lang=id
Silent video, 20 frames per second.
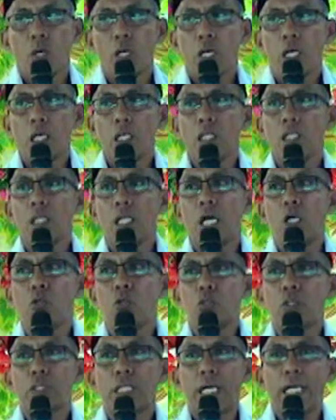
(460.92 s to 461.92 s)
wa qala Allah
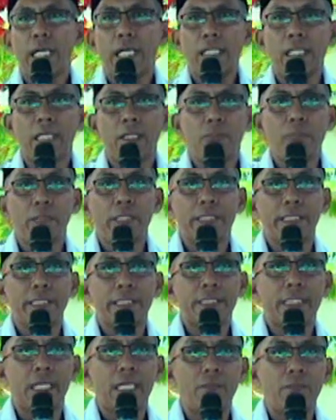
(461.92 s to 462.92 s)
taala fi
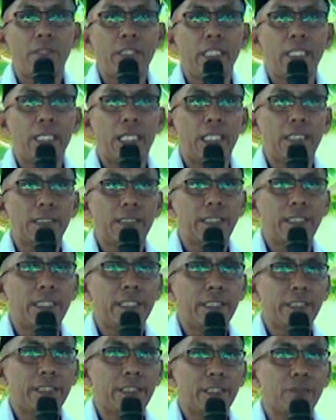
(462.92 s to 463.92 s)
kitabihil
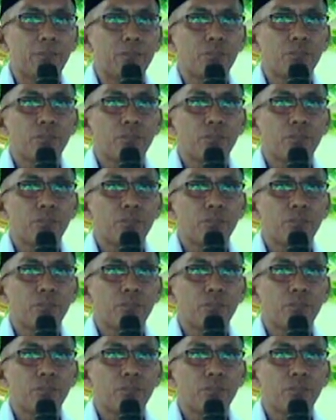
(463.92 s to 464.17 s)
aziz